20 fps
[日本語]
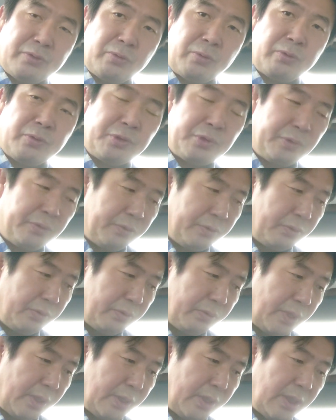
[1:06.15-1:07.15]
はその宗
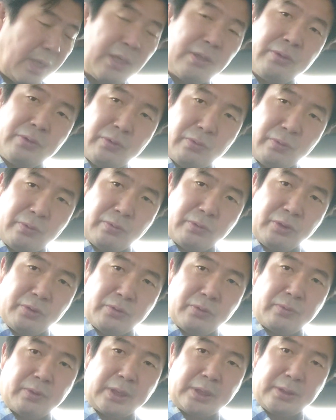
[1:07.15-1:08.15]
教的環境
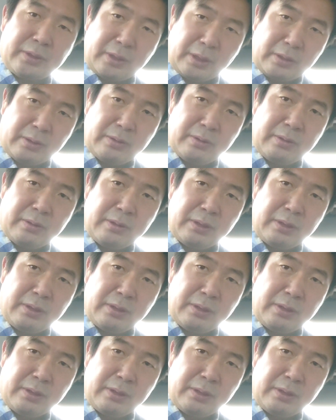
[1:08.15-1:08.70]
に育った。